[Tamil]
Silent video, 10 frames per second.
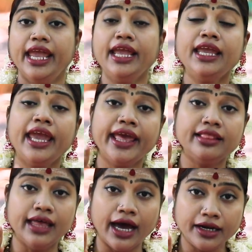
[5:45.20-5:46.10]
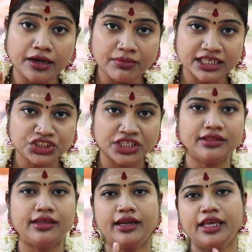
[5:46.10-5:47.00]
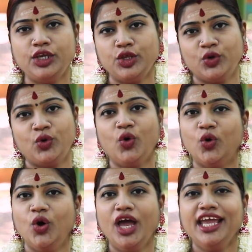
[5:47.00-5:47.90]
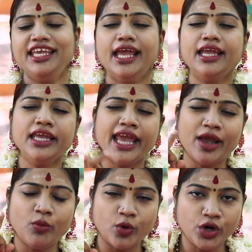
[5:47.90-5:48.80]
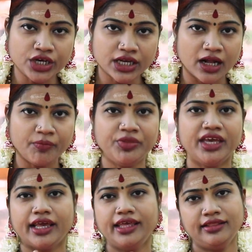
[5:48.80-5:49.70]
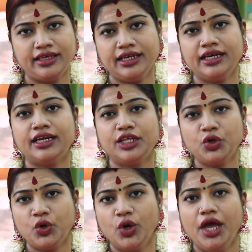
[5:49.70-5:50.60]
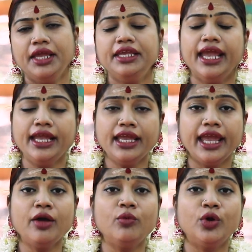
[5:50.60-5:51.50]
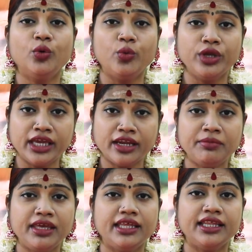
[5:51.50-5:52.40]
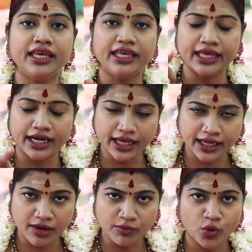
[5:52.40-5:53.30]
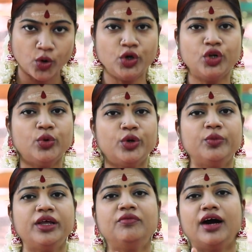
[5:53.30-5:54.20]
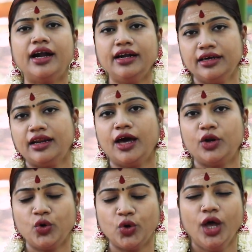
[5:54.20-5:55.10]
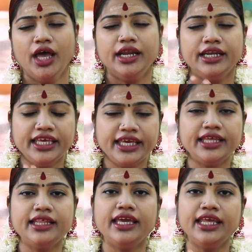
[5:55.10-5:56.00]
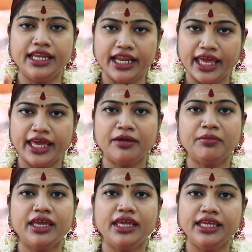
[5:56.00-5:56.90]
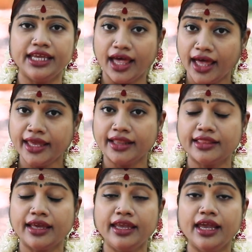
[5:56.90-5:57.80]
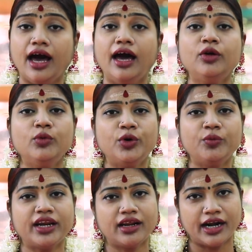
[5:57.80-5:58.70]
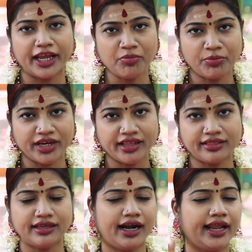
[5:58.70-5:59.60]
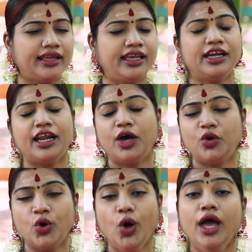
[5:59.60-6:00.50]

எங்கே தர்ம சிந்தனை இருக்கோ எங்கே ஒழுக்கம் நிறைந்திருக்கிறதோ எங்கே ஒரு உயிர் மீது இரக்கம் கொண்டு ஒருவர் வாழுகிறாரோ நீதி நேர்மை நியாயத்தை யார் ஒருவர் கடைபிடித்து நடக்கின்றாரோ